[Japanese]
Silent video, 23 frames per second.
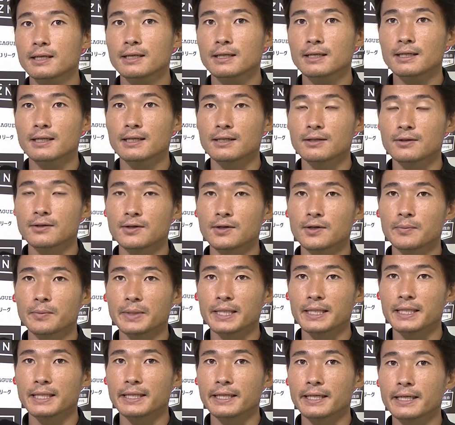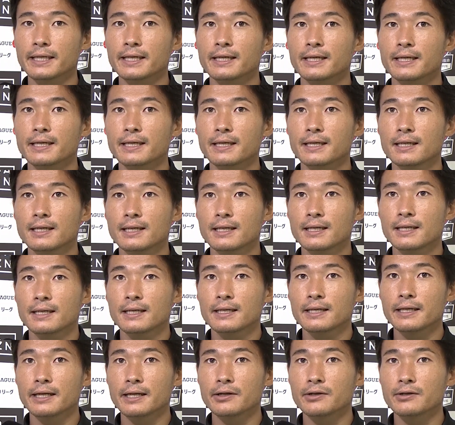あのみんなで
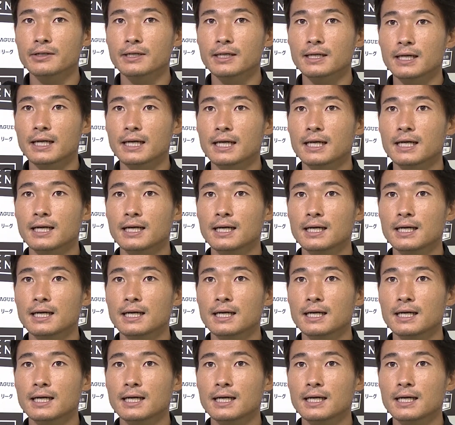やれるかが